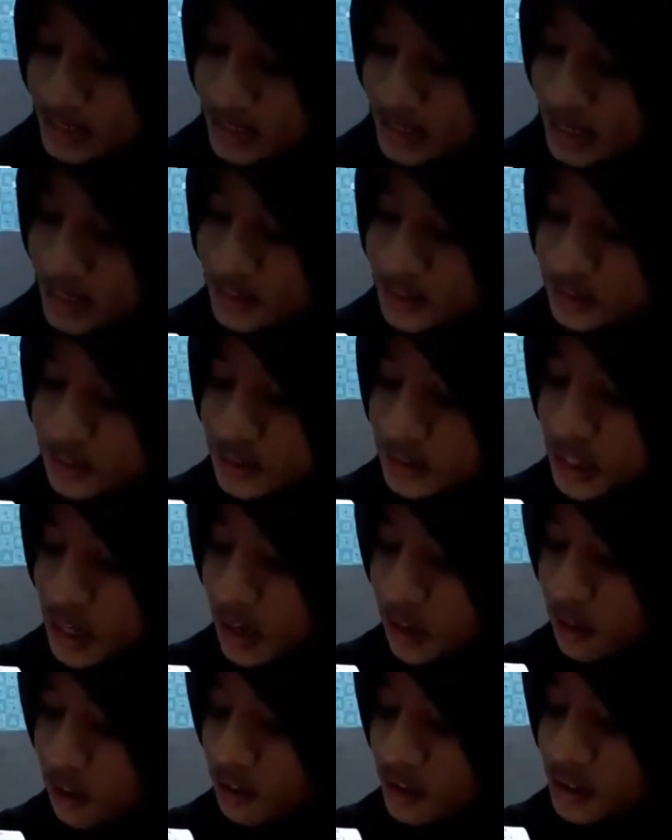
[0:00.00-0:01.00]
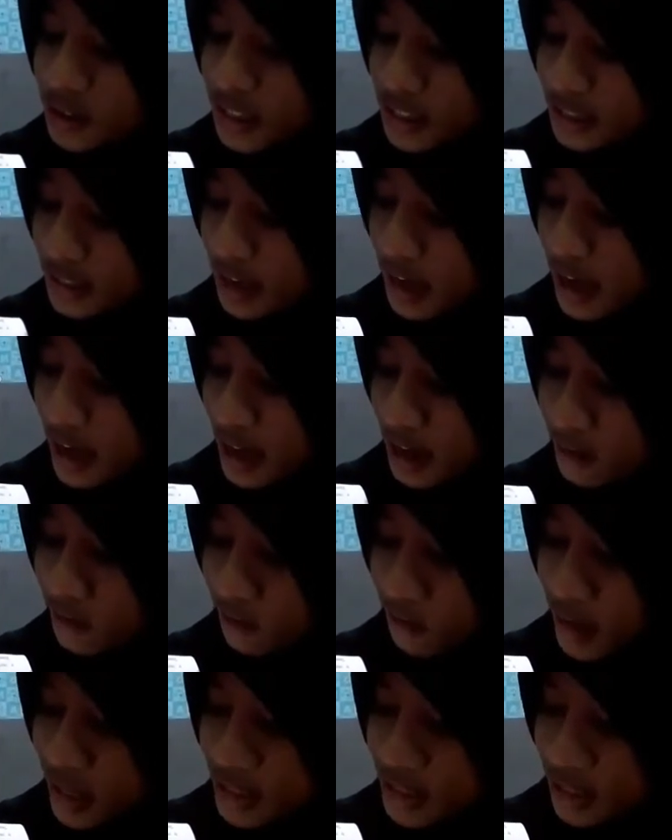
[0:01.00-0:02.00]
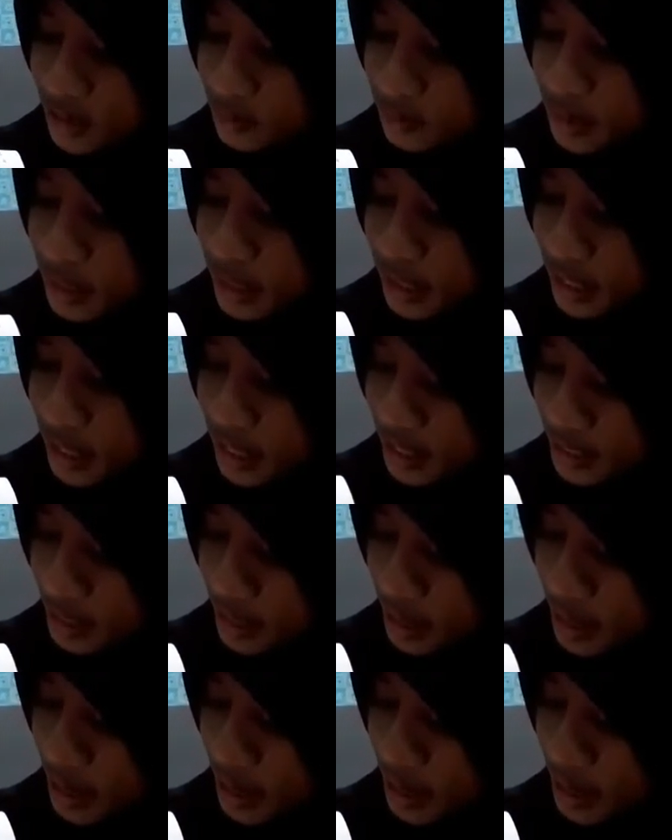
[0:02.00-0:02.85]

selanjutnya cos alfa sama dengan